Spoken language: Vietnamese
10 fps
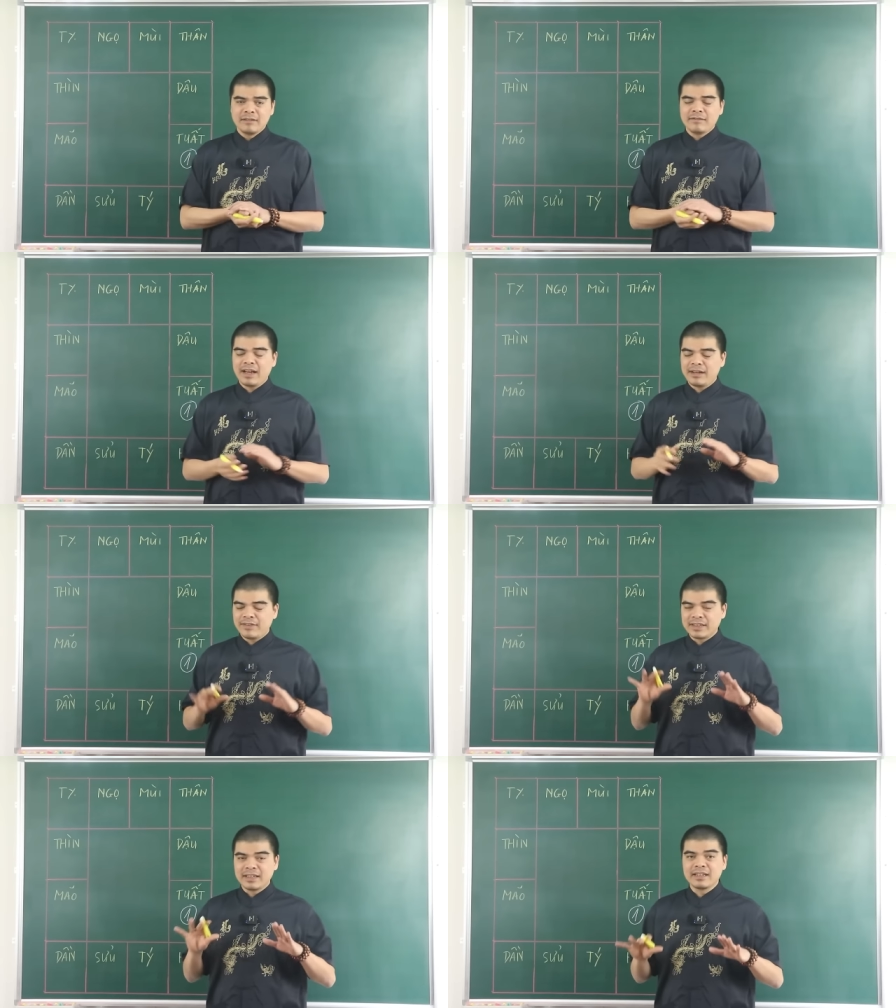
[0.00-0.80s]
và
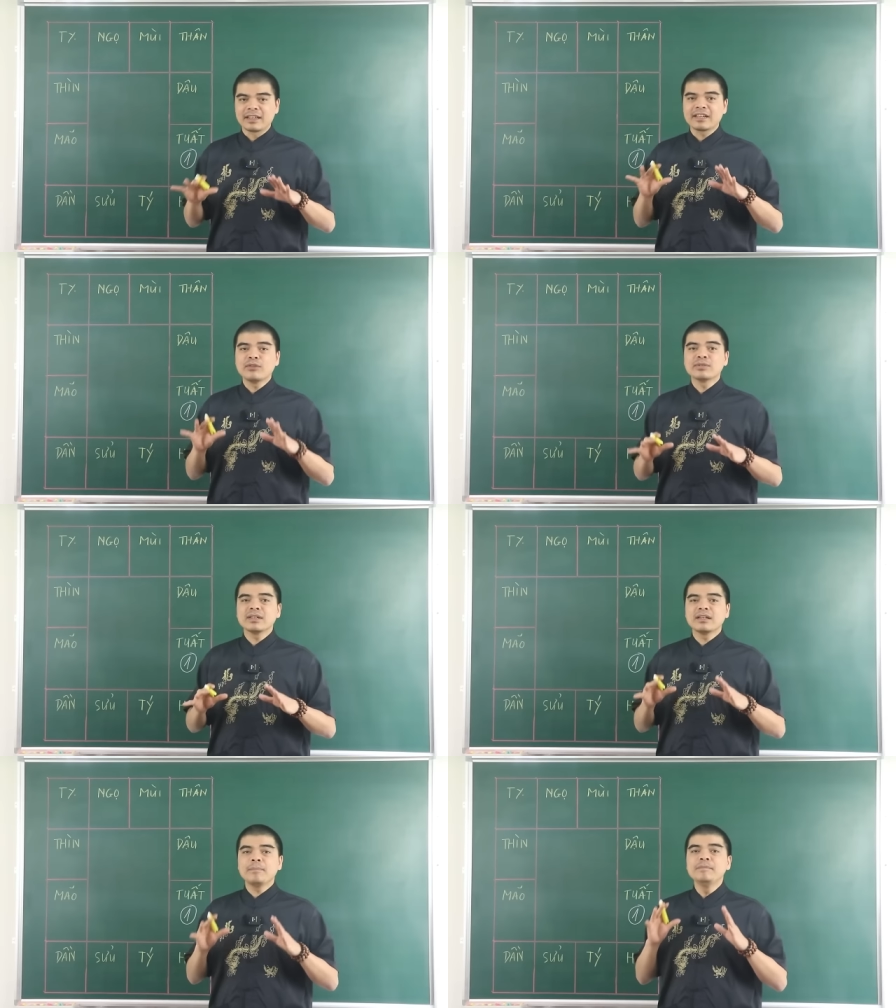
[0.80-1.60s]
phải thể hiện cái công
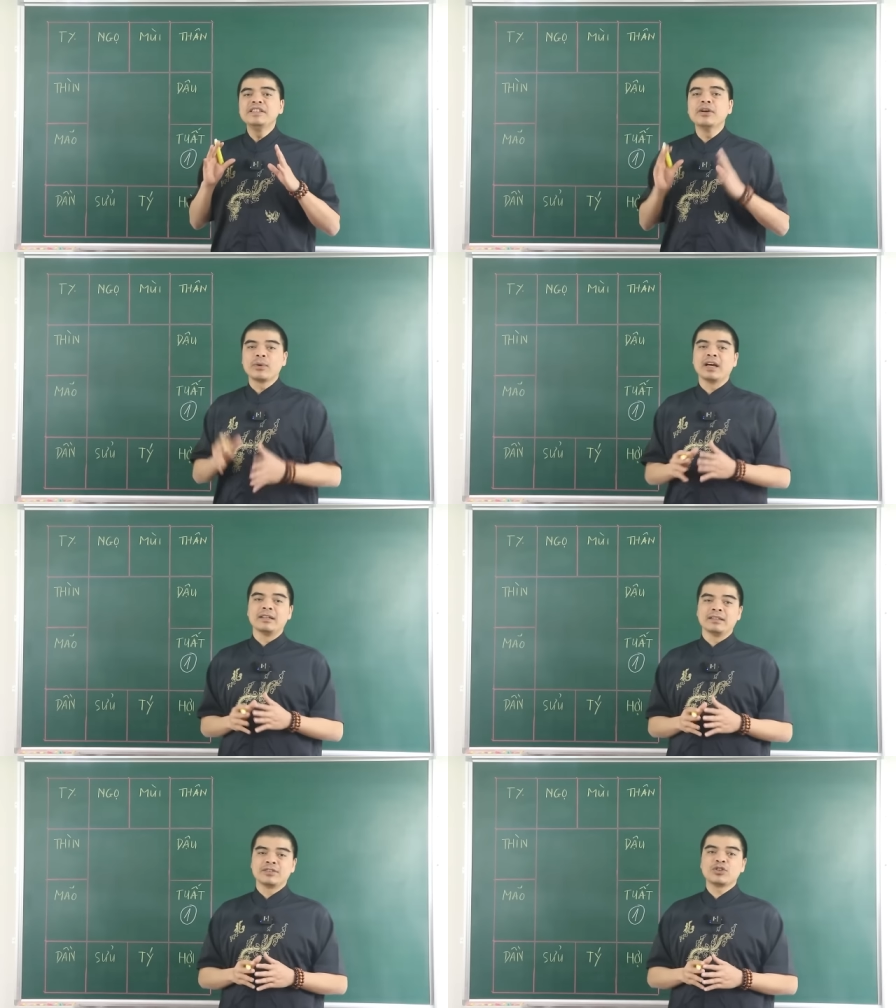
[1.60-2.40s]
sức gấp nhiều
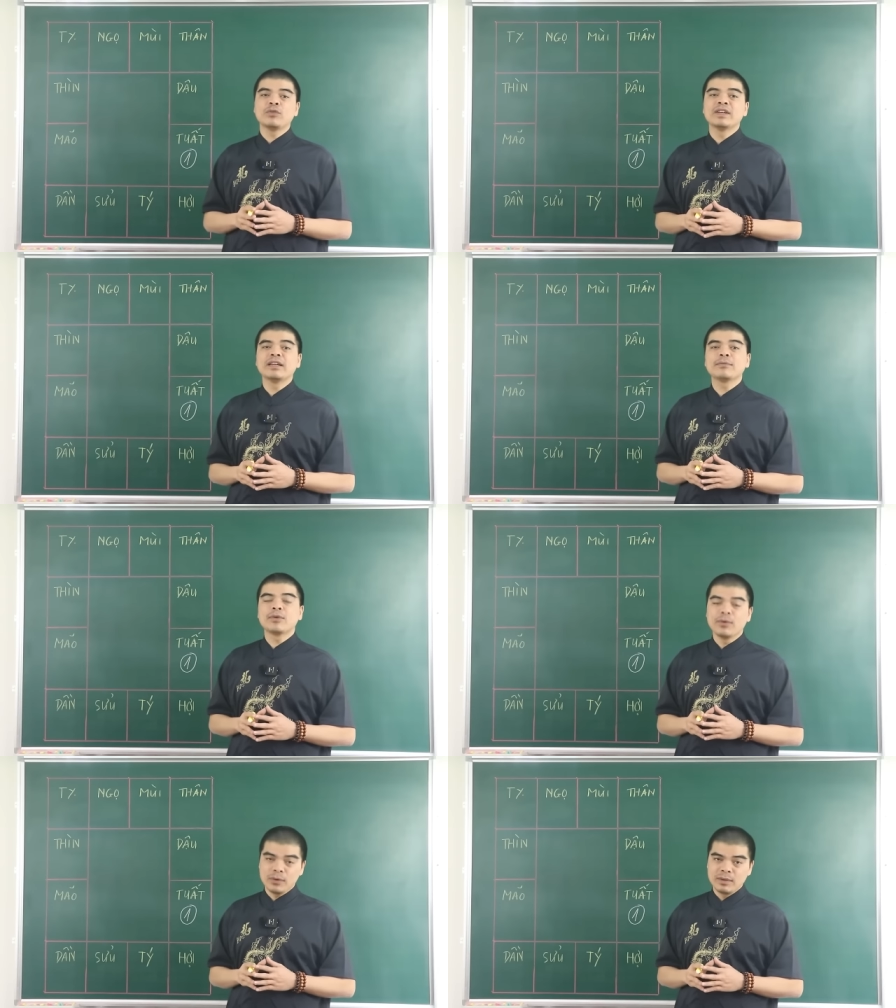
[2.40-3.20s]
lần so với năm
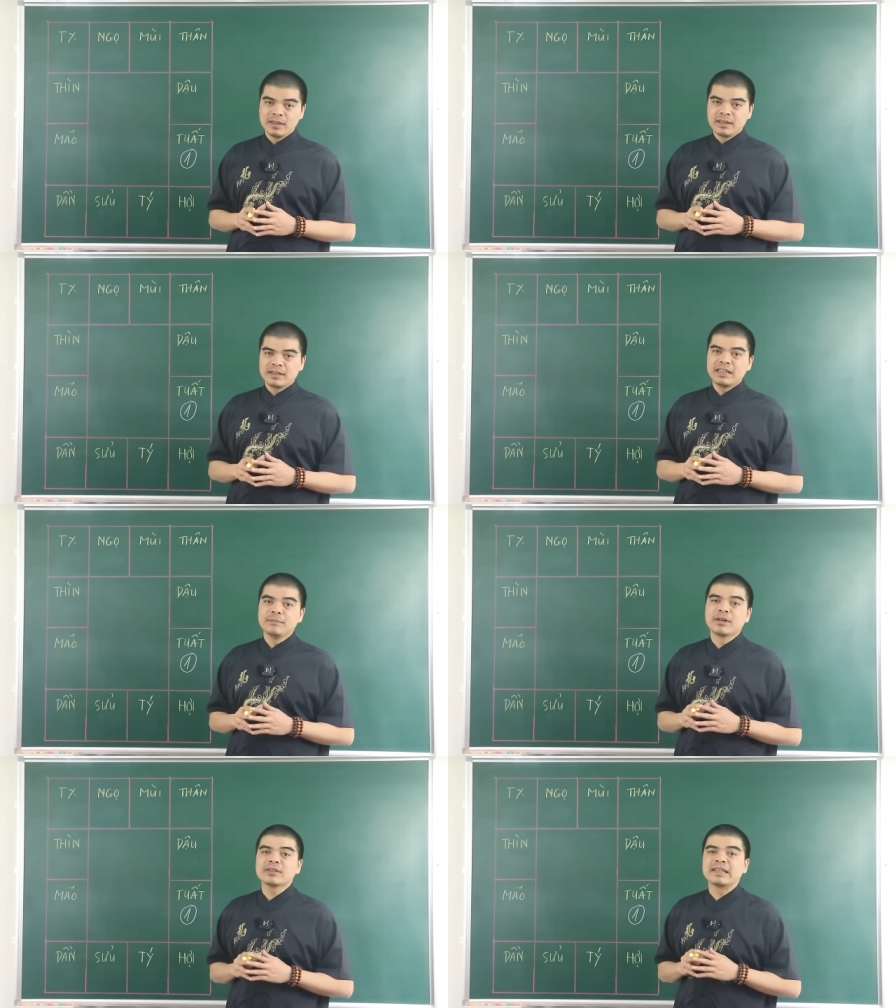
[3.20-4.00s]
cũ thì
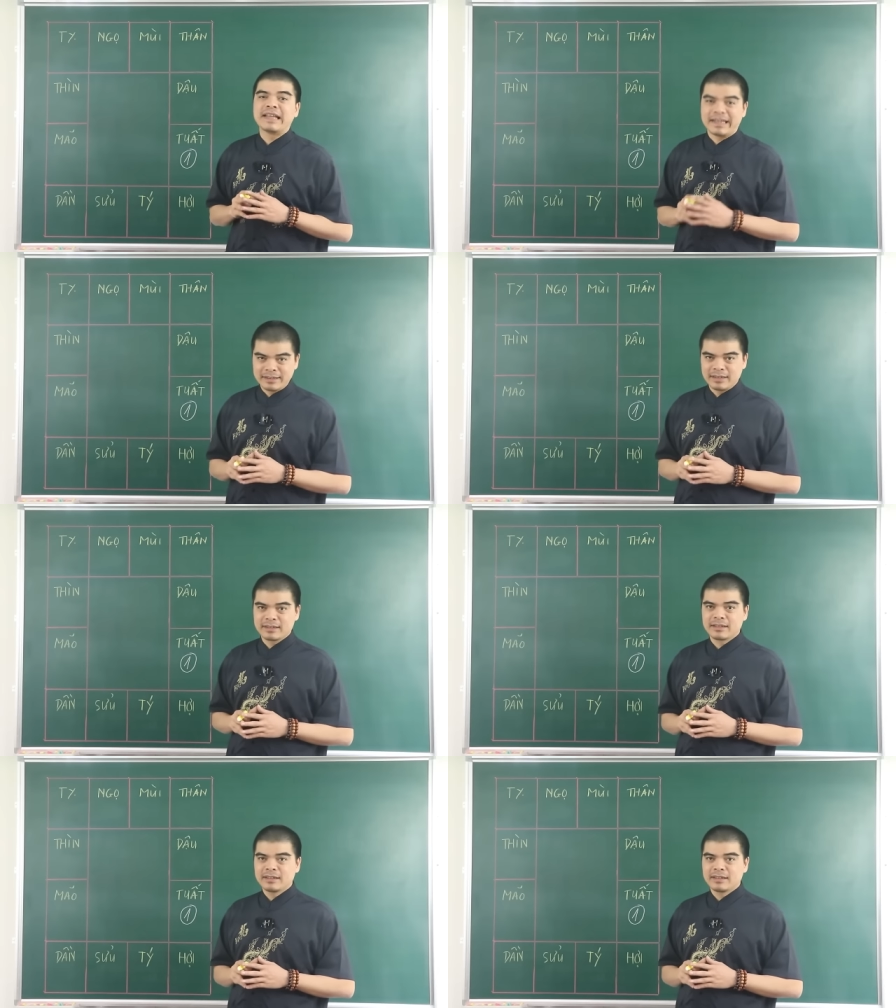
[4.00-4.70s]
mới có thể đạt được.